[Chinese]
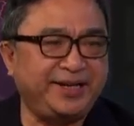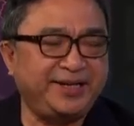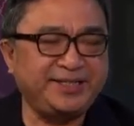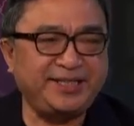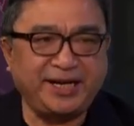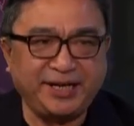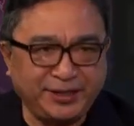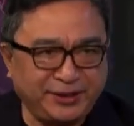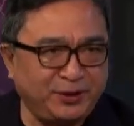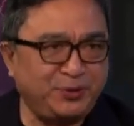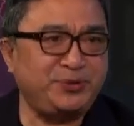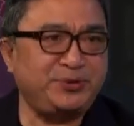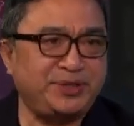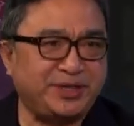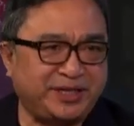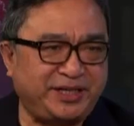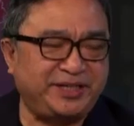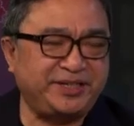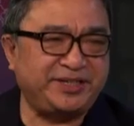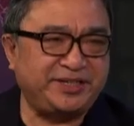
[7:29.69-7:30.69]
虽然都是
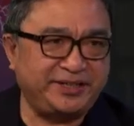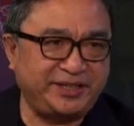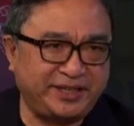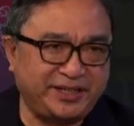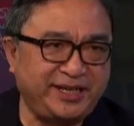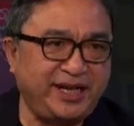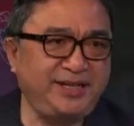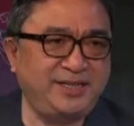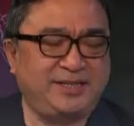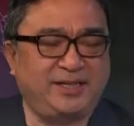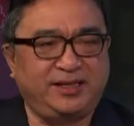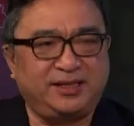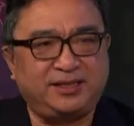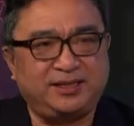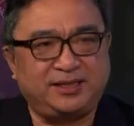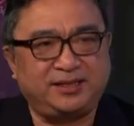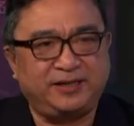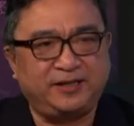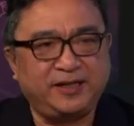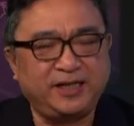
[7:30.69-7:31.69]
可耻，你更可
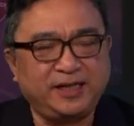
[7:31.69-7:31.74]
耻。